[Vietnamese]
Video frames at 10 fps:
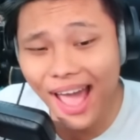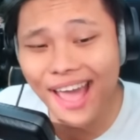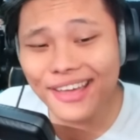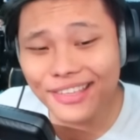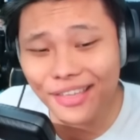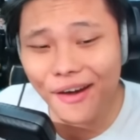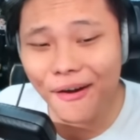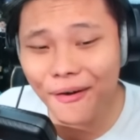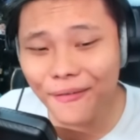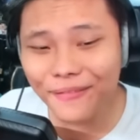khi chờ
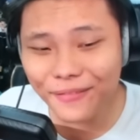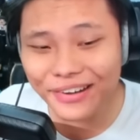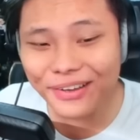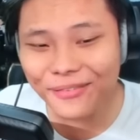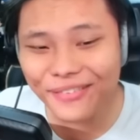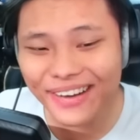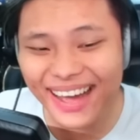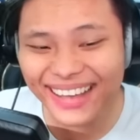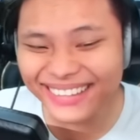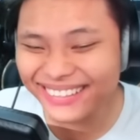đợi kết quả
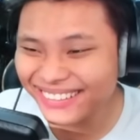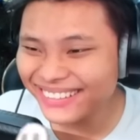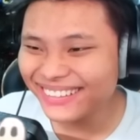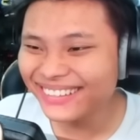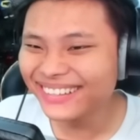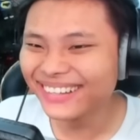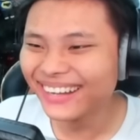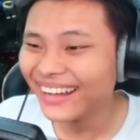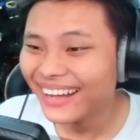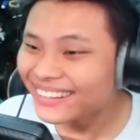từ trận chiến giữa các Titan.
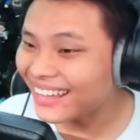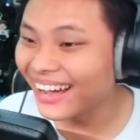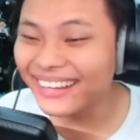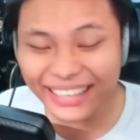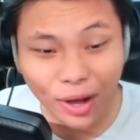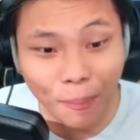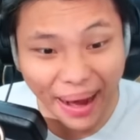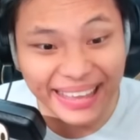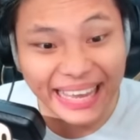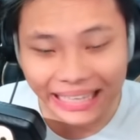Trời ơi, chỉ có
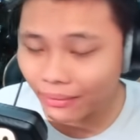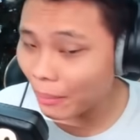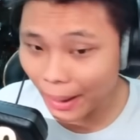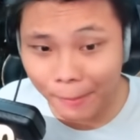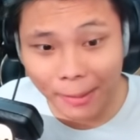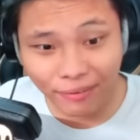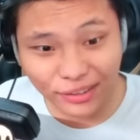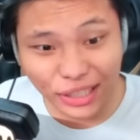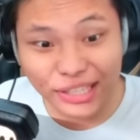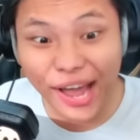mấy giây thôi mà bạn Ben đã
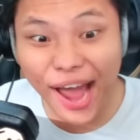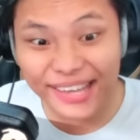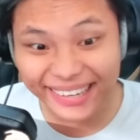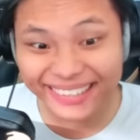phân tích ghê thì cái